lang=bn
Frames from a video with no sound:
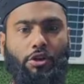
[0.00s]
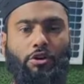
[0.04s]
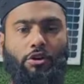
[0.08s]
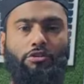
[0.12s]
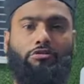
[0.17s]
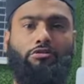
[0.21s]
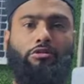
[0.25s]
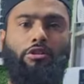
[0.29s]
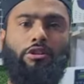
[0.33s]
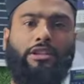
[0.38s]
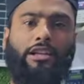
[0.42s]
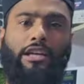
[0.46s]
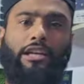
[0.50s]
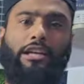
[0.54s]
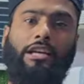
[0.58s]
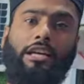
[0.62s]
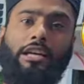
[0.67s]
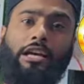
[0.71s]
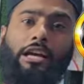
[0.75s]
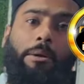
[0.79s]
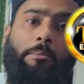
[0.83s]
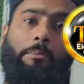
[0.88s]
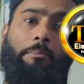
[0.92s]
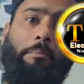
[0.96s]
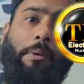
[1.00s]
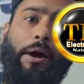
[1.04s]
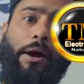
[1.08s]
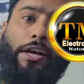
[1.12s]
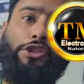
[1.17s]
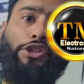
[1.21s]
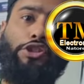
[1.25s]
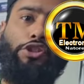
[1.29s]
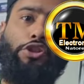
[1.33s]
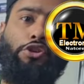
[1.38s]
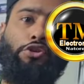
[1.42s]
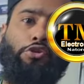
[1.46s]
সহজ কথায়
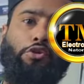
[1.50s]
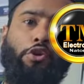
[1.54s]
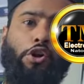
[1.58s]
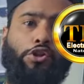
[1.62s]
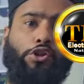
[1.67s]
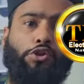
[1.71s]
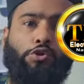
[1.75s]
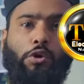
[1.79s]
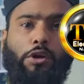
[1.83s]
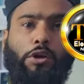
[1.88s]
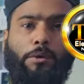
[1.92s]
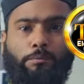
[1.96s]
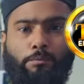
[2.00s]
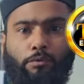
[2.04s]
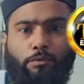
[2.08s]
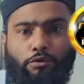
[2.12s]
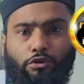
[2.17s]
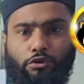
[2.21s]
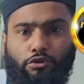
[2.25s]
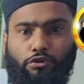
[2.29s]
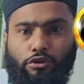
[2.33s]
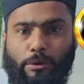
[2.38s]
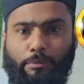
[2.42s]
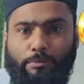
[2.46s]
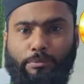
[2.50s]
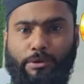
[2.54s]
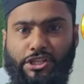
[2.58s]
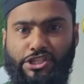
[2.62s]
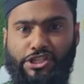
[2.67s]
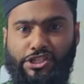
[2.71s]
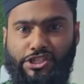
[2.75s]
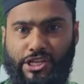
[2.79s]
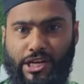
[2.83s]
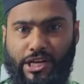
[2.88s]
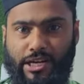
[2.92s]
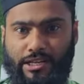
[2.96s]
পাঁচশো দশ ওয়াট পর্যন্ত আপনি
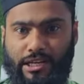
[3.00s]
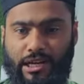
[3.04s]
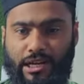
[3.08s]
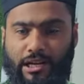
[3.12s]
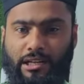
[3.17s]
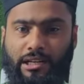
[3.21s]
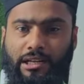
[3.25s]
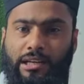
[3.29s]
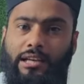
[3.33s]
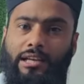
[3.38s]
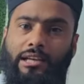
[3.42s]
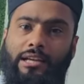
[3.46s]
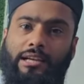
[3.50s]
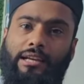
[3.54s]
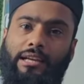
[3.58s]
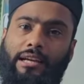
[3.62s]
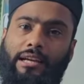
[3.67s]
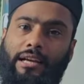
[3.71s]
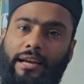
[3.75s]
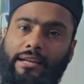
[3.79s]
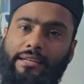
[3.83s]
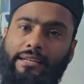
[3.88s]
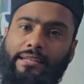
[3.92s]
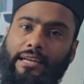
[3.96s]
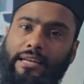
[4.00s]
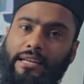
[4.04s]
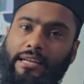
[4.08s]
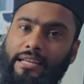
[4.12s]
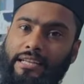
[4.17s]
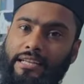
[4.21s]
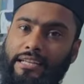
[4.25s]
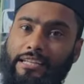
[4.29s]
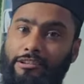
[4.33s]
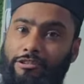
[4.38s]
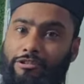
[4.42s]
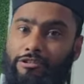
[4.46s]
স্ট্যান্ডার্ডলি
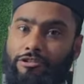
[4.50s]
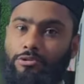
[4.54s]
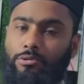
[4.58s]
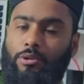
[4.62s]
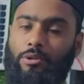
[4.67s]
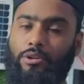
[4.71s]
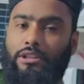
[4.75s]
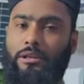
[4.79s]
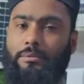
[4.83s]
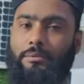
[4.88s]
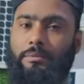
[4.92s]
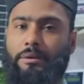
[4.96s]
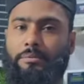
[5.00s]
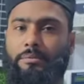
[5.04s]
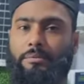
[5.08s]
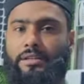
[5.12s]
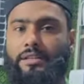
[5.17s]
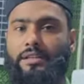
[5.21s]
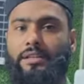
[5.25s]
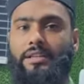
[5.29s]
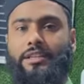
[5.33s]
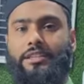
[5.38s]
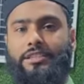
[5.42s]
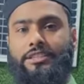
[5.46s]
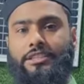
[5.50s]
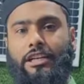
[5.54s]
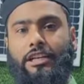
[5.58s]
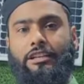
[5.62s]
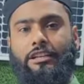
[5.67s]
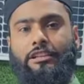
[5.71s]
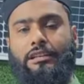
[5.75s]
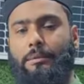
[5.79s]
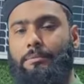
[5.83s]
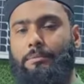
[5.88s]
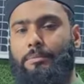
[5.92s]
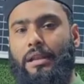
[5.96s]
এটাকে ইউজ করতে পারবেন
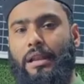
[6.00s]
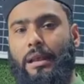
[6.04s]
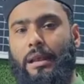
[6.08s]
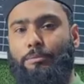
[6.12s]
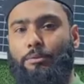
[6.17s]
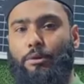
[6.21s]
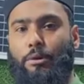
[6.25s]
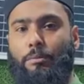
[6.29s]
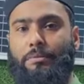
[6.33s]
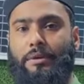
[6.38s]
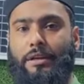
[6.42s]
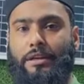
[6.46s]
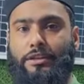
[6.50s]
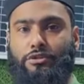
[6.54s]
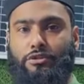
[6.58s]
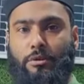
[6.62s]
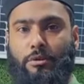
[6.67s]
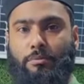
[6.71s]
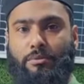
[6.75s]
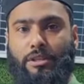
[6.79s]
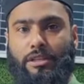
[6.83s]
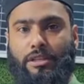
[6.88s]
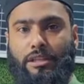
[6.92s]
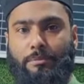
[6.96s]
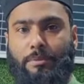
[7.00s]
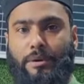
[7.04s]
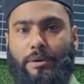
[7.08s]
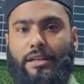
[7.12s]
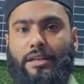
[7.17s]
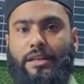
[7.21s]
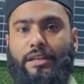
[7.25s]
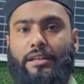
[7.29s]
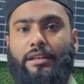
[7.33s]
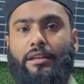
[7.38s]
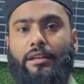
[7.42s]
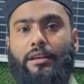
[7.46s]
সেক্ষেত্রে আপনি ল্যাপটপ ডেস্কটপ দিতে
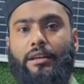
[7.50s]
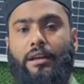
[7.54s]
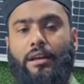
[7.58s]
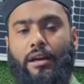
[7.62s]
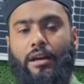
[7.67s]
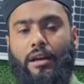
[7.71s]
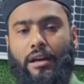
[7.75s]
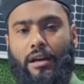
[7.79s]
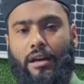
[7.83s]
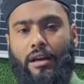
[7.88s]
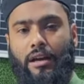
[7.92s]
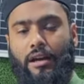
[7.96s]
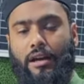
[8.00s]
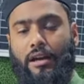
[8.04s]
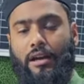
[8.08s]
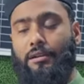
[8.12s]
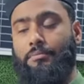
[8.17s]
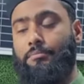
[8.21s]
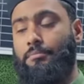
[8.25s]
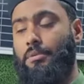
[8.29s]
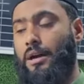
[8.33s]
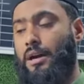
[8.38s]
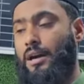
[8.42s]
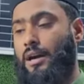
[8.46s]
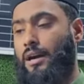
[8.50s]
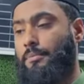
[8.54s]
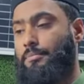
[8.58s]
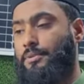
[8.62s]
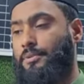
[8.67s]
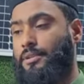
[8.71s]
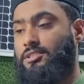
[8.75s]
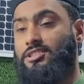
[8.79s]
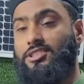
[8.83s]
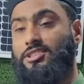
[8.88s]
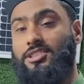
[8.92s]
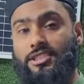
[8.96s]
পারেন বা
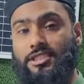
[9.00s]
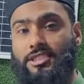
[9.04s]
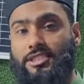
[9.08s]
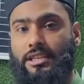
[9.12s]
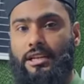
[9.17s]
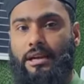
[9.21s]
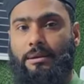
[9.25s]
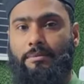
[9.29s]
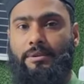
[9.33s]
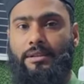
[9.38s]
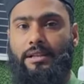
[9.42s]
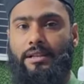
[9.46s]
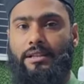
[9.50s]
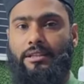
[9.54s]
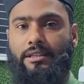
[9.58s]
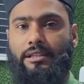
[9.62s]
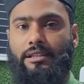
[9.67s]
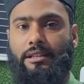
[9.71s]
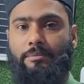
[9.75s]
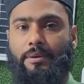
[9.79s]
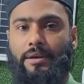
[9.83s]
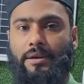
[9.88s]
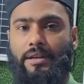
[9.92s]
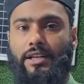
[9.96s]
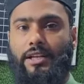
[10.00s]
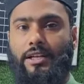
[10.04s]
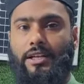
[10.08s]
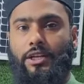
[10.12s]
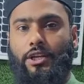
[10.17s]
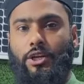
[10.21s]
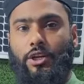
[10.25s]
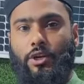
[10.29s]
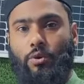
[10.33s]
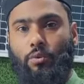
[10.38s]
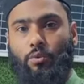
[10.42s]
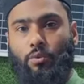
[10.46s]
আপনার সিসি ক্যামেরা দিতে পারেন
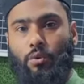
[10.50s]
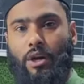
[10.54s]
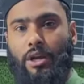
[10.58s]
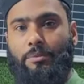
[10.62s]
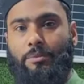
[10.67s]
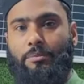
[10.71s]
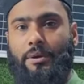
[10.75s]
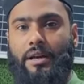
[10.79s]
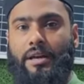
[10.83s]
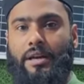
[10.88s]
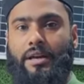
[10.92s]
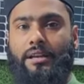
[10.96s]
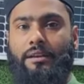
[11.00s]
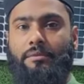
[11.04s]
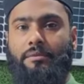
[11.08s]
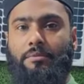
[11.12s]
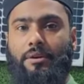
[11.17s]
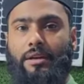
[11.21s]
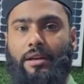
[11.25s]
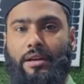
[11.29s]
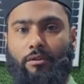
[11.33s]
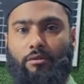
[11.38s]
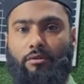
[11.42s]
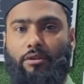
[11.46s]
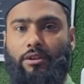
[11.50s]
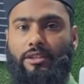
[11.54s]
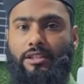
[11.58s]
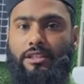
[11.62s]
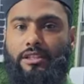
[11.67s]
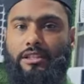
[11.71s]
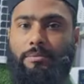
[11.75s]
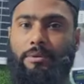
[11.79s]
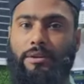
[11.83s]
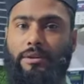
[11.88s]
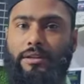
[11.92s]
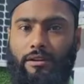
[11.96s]
ওয়াইফাই এগুলো
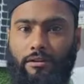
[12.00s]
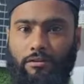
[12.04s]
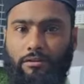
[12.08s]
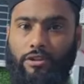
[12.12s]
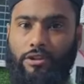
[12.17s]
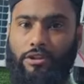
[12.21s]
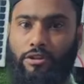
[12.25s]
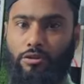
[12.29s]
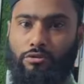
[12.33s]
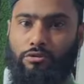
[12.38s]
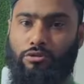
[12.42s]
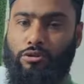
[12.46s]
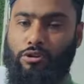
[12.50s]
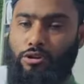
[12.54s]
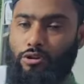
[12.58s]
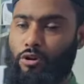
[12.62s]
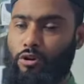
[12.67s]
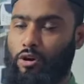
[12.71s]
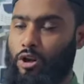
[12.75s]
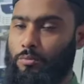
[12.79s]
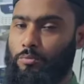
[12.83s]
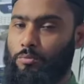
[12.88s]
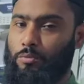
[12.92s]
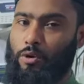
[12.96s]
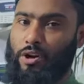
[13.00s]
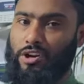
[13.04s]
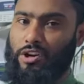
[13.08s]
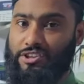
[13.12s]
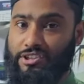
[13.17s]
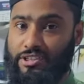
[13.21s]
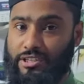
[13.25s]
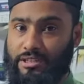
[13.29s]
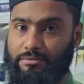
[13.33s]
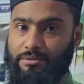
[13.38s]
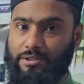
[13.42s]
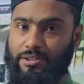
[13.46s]
দিতে পারেন এগুলোতেও যদিও অল্প
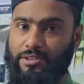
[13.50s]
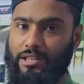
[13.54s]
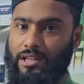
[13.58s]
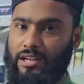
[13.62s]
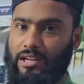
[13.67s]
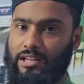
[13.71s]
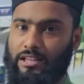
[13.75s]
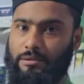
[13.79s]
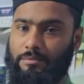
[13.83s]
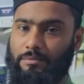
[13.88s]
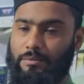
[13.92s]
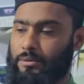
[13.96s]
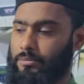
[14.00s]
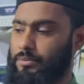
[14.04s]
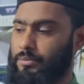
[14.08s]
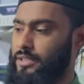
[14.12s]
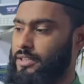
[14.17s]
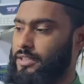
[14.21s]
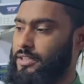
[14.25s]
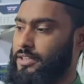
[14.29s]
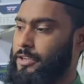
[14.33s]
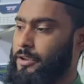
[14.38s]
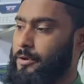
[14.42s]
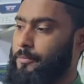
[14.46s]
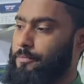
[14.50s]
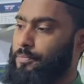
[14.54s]
ওয়াট টিভি চালাইতে পারবেন